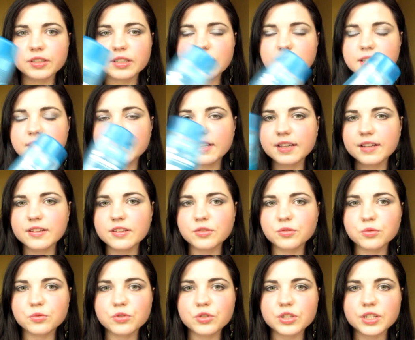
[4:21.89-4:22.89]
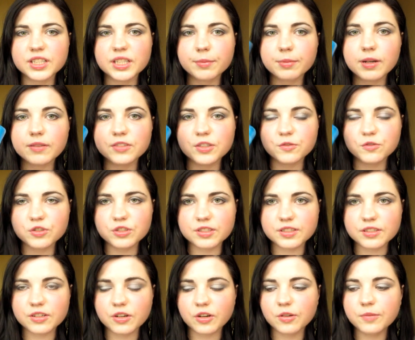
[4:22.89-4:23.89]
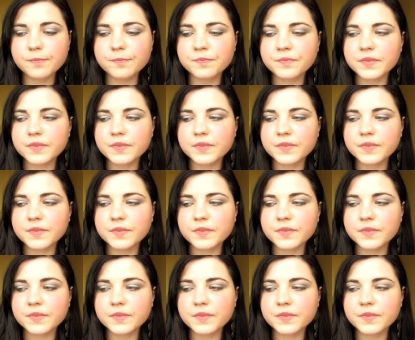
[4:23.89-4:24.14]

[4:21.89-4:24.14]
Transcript: e, linery, tusze, naprawdę wszystko.